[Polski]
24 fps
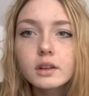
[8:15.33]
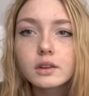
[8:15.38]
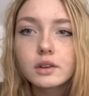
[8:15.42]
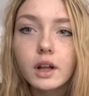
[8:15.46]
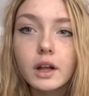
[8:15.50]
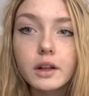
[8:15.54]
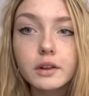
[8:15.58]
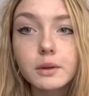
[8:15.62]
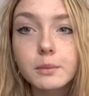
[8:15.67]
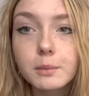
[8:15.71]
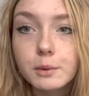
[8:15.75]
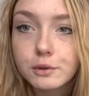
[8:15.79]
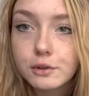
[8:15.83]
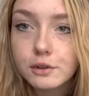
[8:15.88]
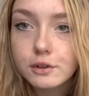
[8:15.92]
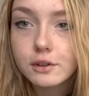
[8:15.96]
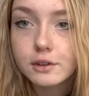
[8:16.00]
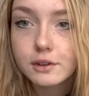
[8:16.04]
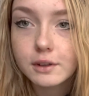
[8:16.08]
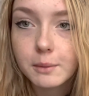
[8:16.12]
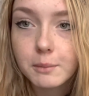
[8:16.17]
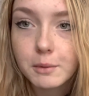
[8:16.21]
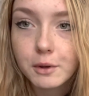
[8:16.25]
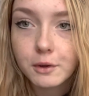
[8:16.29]
No ale to
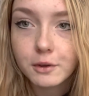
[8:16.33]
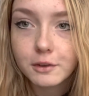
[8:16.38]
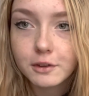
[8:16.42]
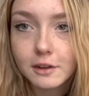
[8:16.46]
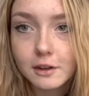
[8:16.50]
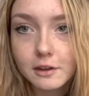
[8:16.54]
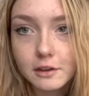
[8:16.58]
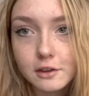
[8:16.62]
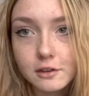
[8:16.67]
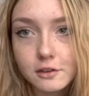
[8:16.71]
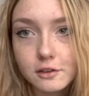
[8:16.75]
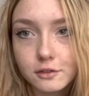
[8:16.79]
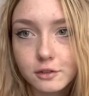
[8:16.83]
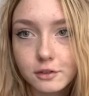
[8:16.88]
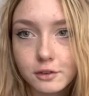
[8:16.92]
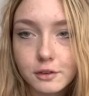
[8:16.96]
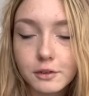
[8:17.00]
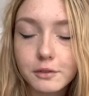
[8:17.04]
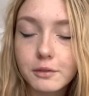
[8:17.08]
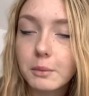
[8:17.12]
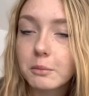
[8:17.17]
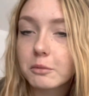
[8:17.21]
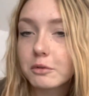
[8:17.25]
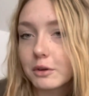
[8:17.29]
możecie sami ocenić,
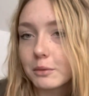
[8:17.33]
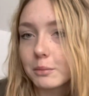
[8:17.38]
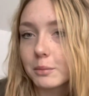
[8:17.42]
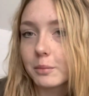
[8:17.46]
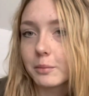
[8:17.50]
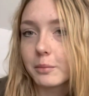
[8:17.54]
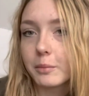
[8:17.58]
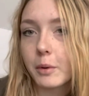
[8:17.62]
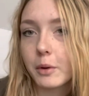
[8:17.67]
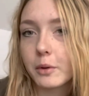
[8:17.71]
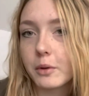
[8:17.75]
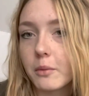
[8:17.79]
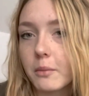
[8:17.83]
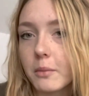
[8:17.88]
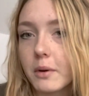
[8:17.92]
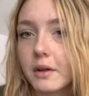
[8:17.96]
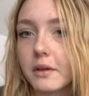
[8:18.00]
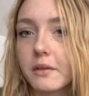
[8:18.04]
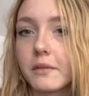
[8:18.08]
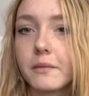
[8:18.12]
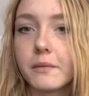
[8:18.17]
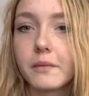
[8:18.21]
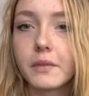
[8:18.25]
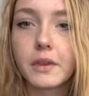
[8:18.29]
czy Wam się
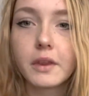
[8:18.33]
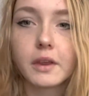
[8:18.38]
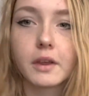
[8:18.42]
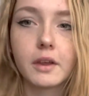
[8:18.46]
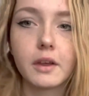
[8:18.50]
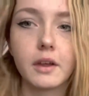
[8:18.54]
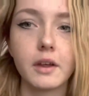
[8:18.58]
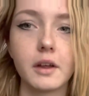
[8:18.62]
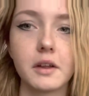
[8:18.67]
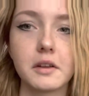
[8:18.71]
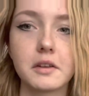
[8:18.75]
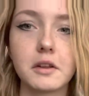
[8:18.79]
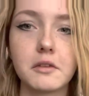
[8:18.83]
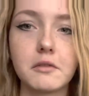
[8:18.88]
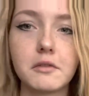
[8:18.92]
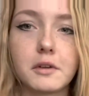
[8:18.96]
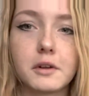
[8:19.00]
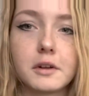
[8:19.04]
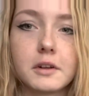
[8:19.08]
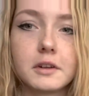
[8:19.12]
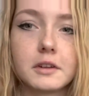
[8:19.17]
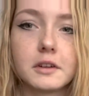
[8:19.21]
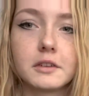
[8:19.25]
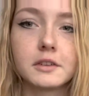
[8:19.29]
podoba ten
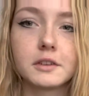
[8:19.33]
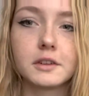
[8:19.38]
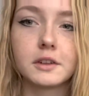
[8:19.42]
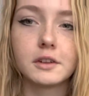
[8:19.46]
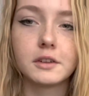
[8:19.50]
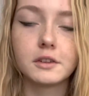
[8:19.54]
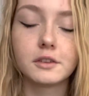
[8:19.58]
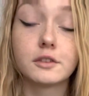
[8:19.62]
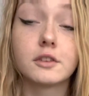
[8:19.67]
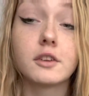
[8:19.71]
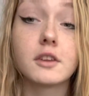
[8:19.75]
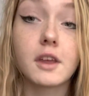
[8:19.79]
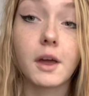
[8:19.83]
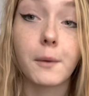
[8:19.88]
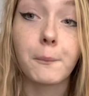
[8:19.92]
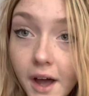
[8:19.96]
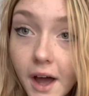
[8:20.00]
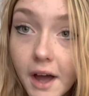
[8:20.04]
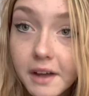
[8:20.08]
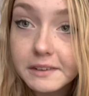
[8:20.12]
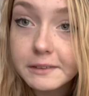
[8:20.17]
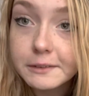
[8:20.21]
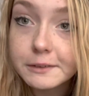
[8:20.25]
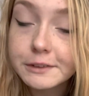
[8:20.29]
wygląd, czy nie.
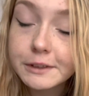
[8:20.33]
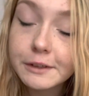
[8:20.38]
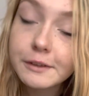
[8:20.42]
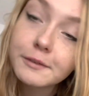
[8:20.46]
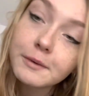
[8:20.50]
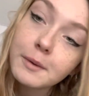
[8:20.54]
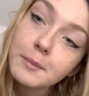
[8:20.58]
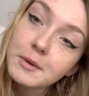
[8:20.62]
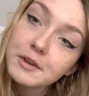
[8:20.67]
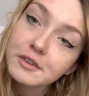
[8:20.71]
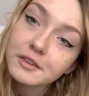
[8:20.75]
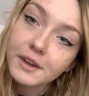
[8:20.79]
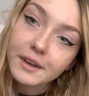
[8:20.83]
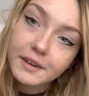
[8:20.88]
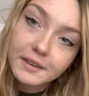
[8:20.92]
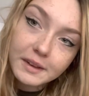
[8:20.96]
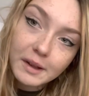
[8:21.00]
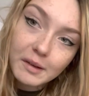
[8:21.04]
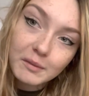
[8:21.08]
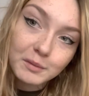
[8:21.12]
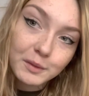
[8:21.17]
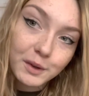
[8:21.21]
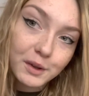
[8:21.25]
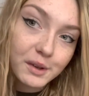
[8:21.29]
A już się z Wami
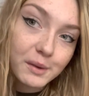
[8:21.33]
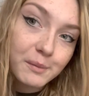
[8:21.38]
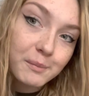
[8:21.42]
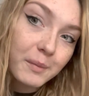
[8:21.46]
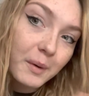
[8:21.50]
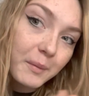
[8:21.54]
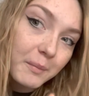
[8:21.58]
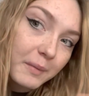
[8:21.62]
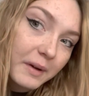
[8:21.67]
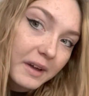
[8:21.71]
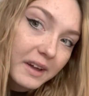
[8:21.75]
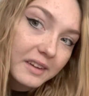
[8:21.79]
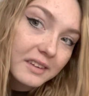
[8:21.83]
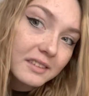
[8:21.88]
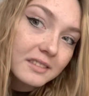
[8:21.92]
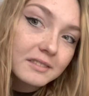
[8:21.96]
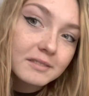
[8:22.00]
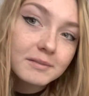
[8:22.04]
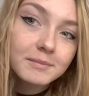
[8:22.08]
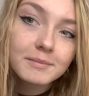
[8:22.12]
żegnam, no i pa pa!